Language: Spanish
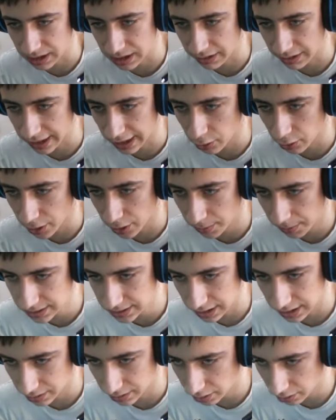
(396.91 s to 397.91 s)
A ver qué coño
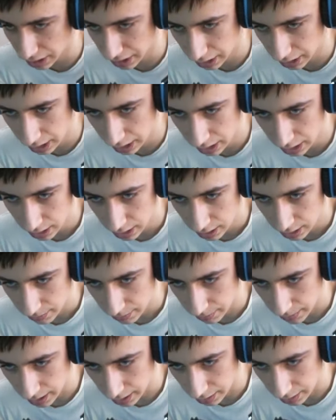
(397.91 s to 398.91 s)
pasa, tío, aquí.
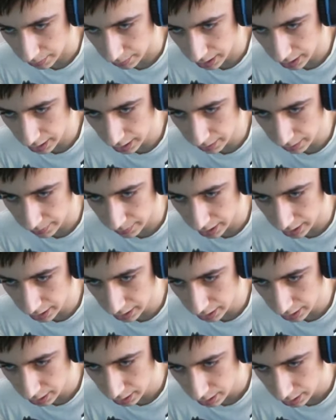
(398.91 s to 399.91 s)
Vale, vale,
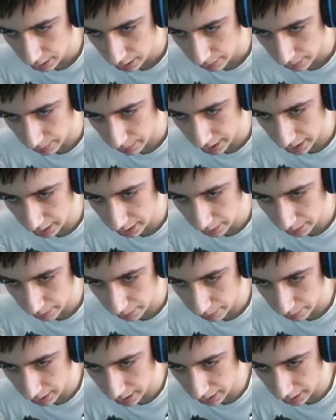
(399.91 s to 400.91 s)
vale, vale,
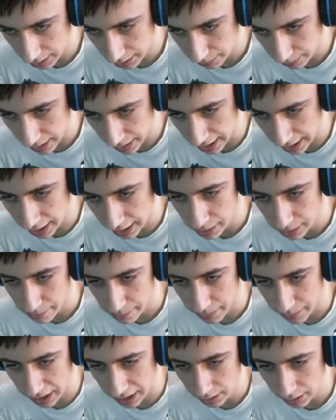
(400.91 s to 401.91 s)
vale, vale,
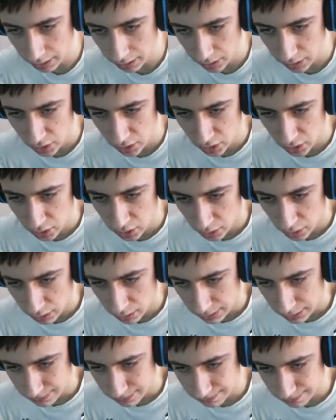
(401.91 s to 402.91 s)

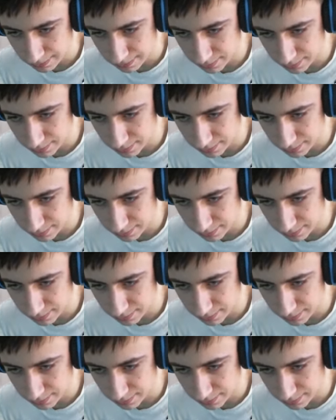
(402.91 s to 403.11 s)
vale.